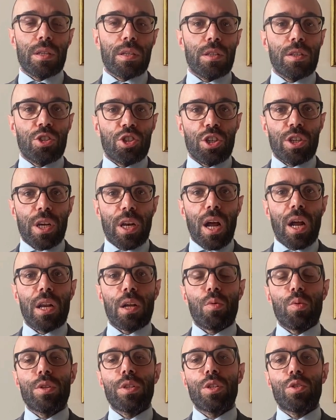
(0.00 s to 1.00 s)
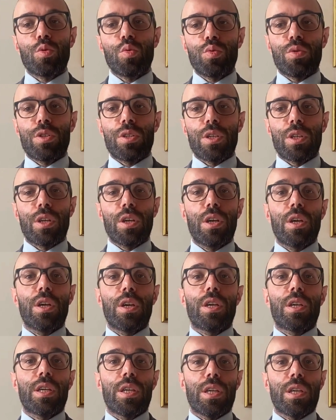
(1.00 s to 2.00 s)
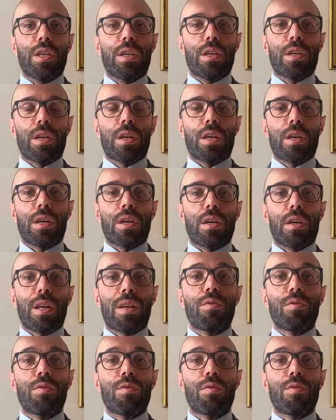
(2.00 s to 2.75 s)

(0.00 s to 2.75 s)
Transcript: in generale, quindi tutti i eh,